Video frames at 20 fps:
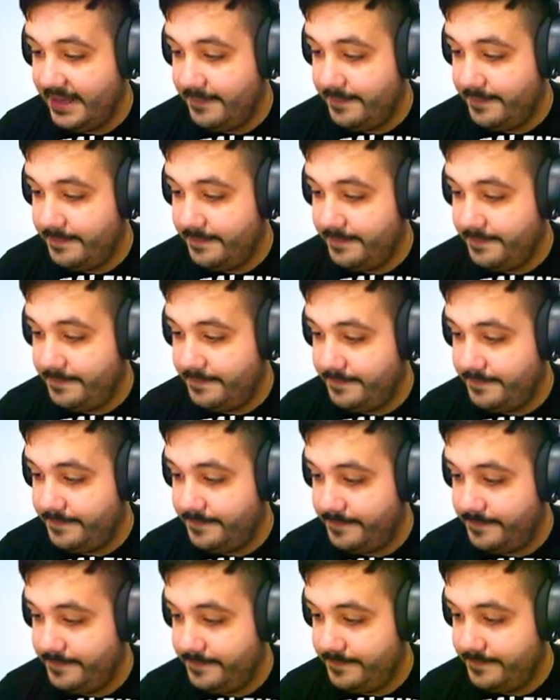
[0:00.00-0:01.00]

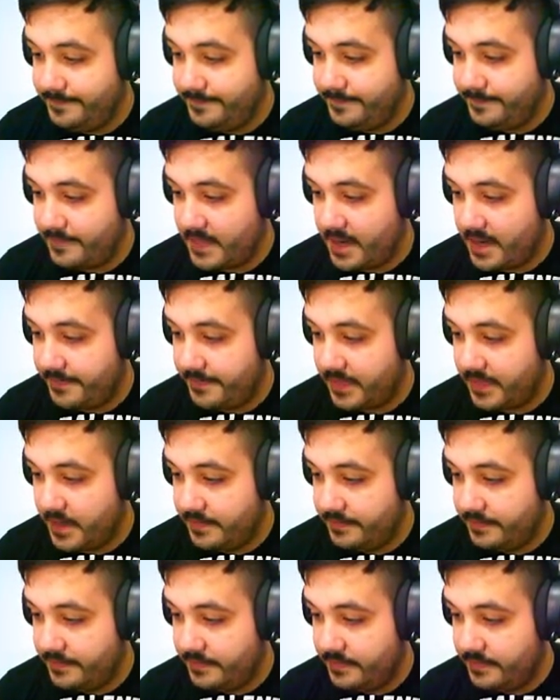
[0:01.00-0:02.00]
Mm,
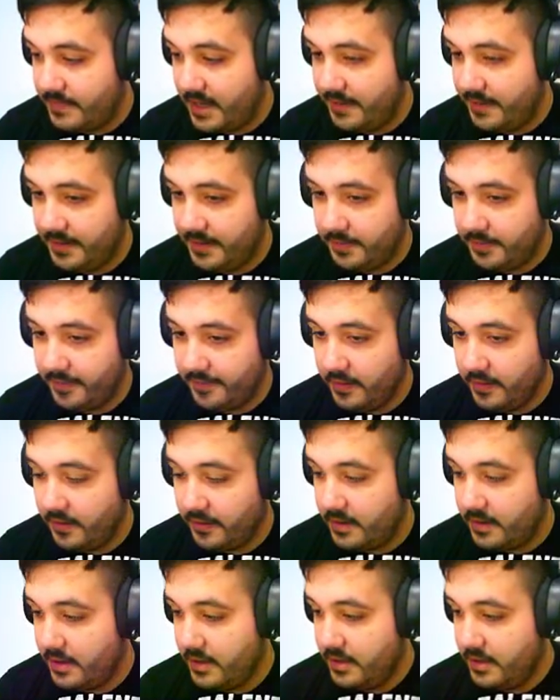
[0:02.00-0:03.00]
mm, a ver, por
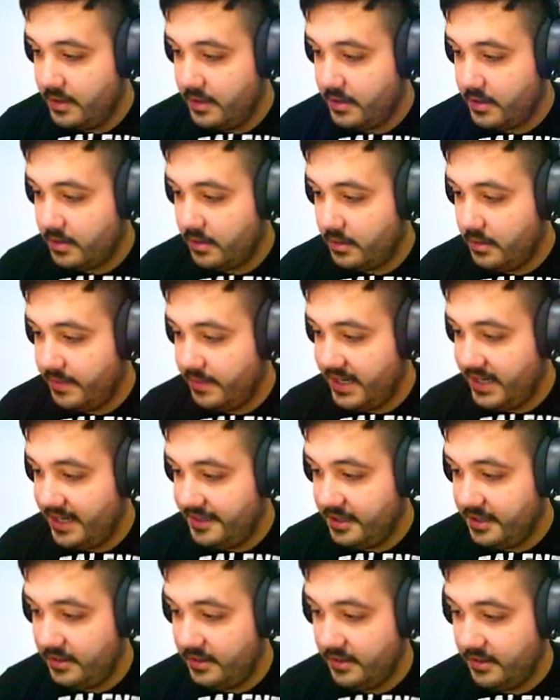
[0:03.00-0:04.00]
favor. Los
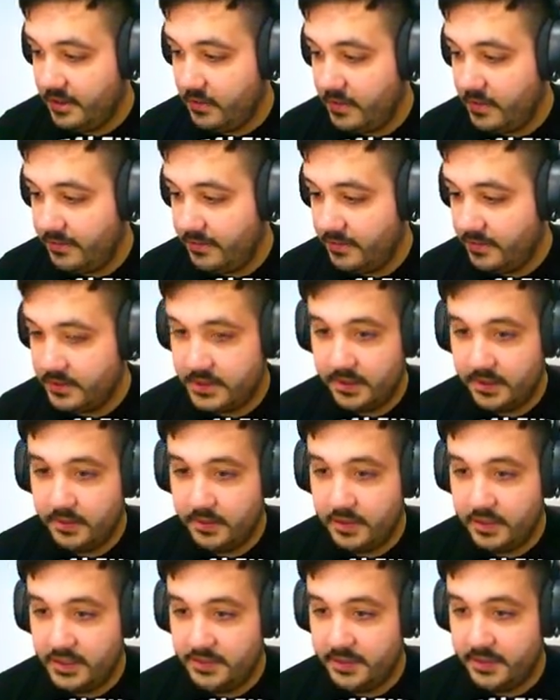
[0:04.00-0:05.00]
bailecitos de los huevos. Se me
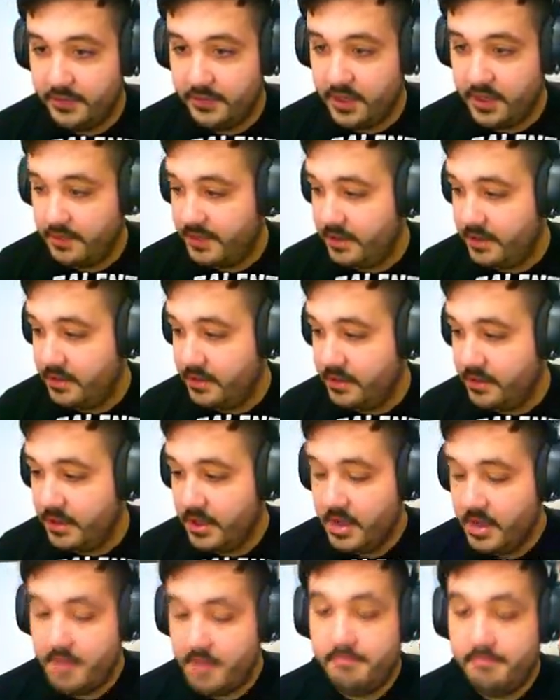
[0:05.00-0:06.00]
pone siempre por el medio.
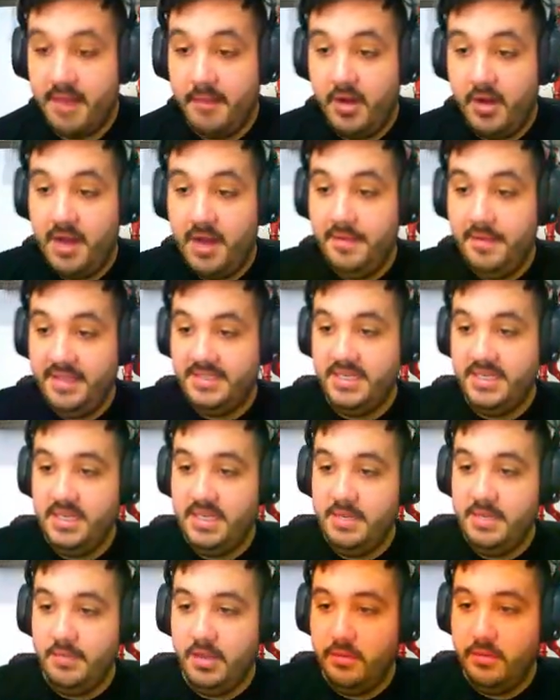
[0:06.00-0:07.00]
Vamos a ver
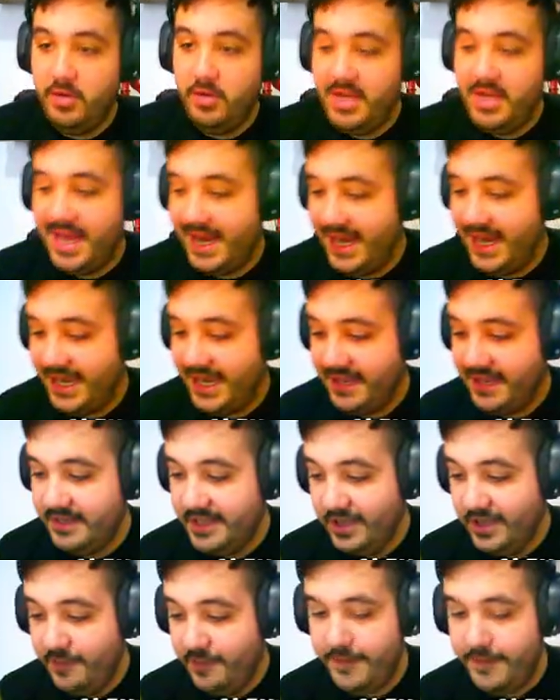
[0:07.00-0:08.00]
si podemos liarla, gente.
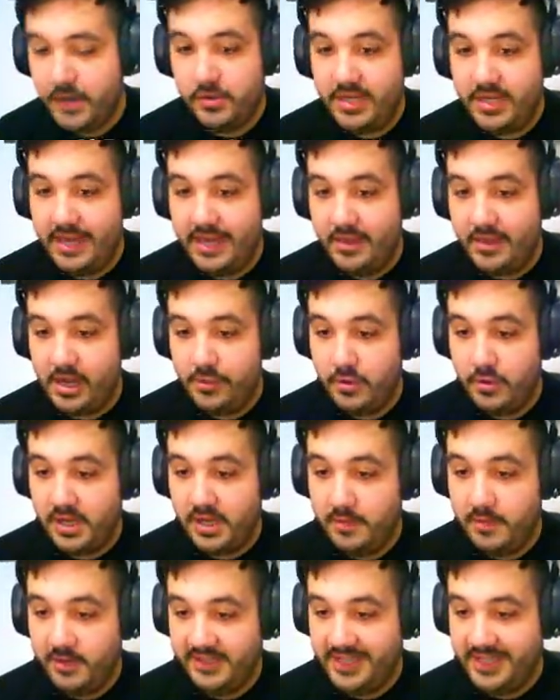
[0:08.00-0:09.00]
Tengo un francotirador azul
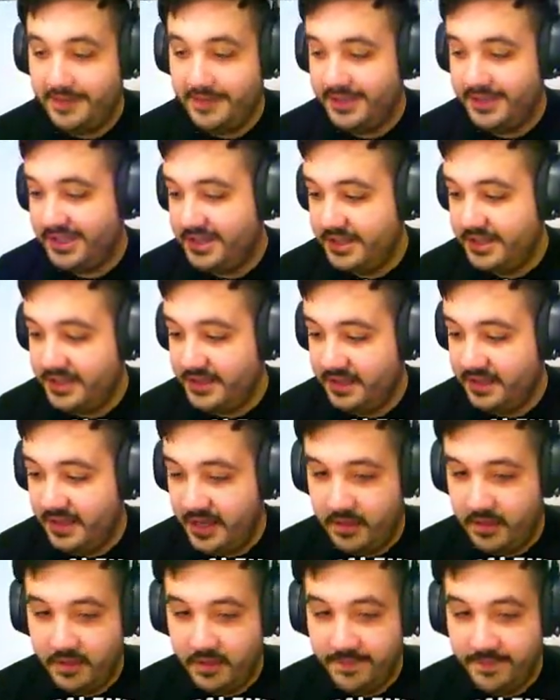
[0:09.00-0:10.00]
que puede estar bastante
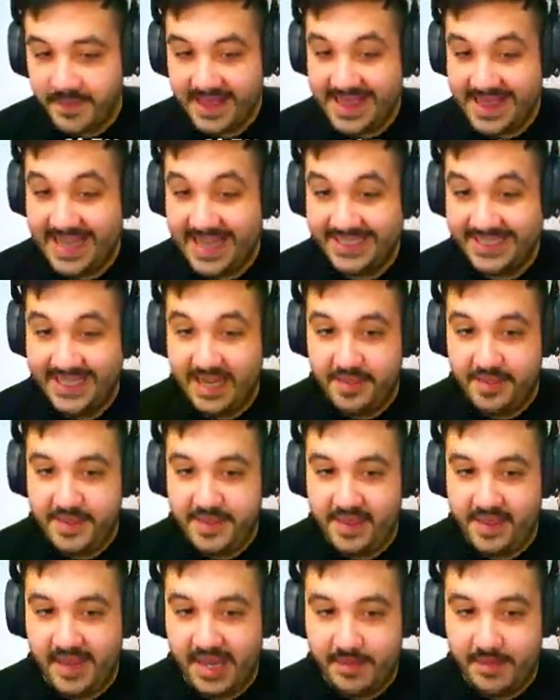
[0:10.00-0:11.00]
entretenido. La
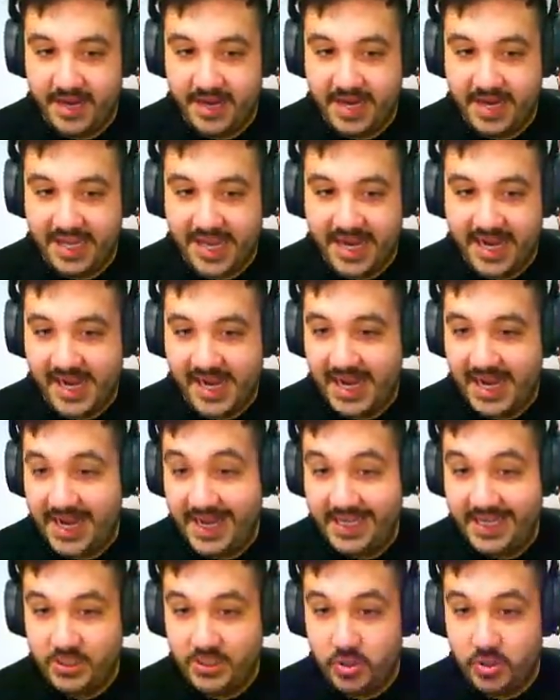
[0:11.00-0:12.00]
silenciada, que para el cara a cara,
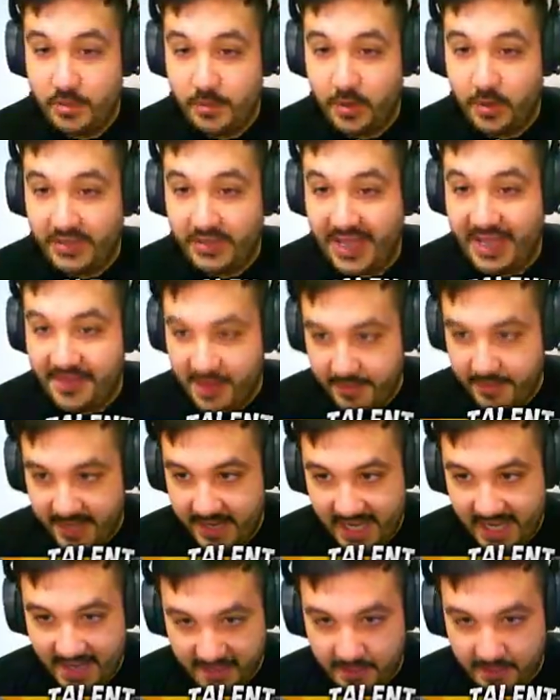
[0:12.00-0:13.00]
eso, explota.
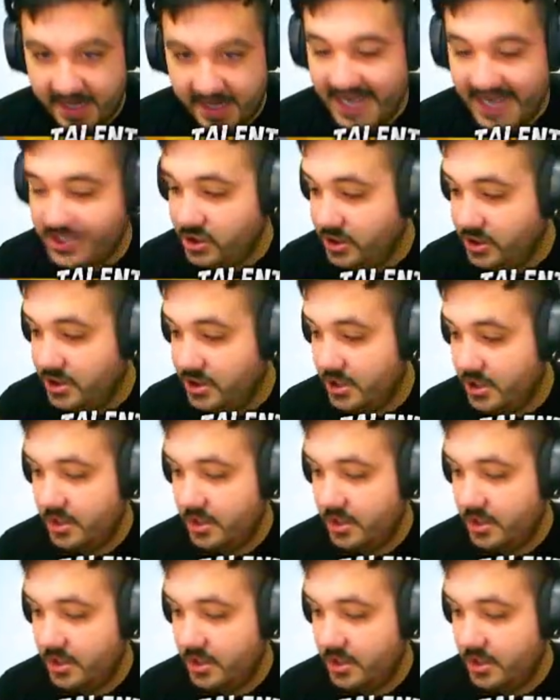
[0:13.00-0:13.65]
Hacerme, hacerme caso.